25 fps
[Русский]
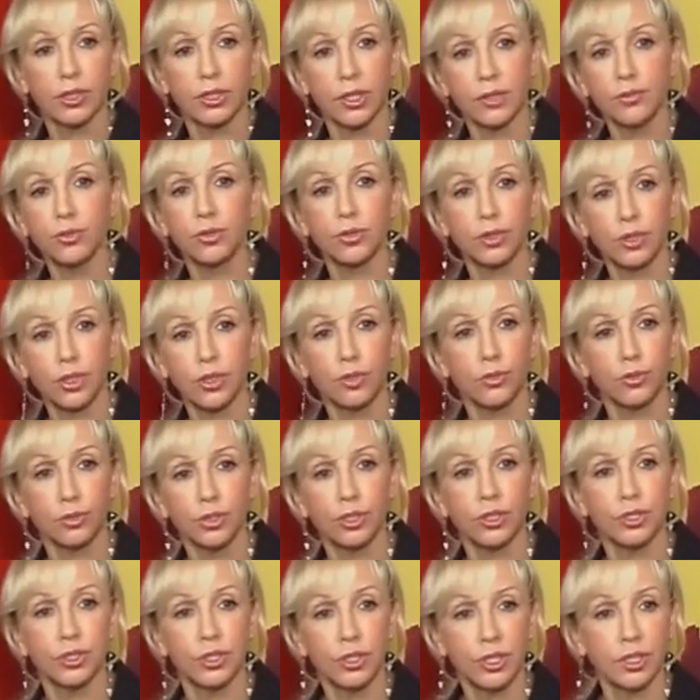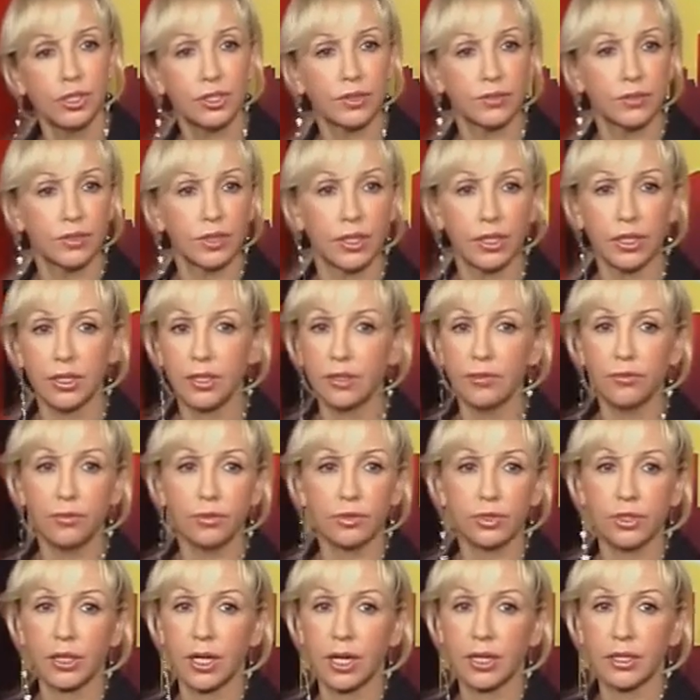есть есть она все-таки очень действенна, и
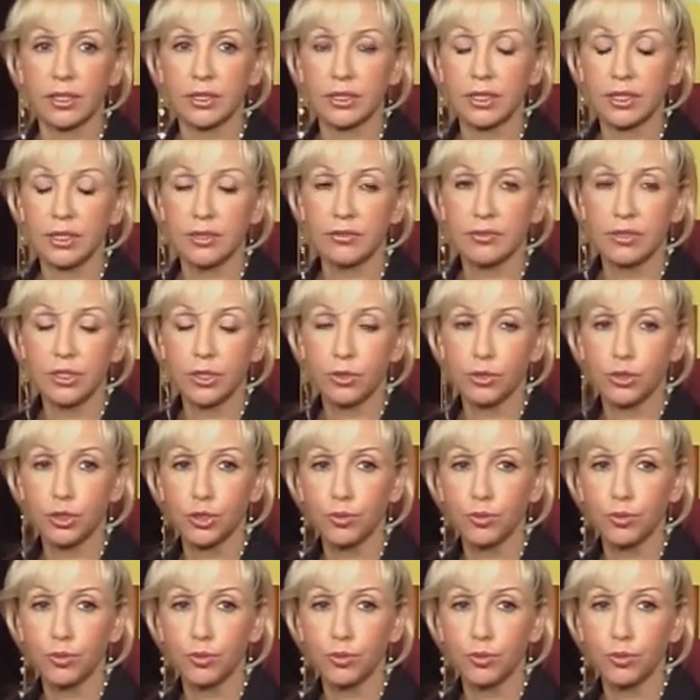вот как ни говори,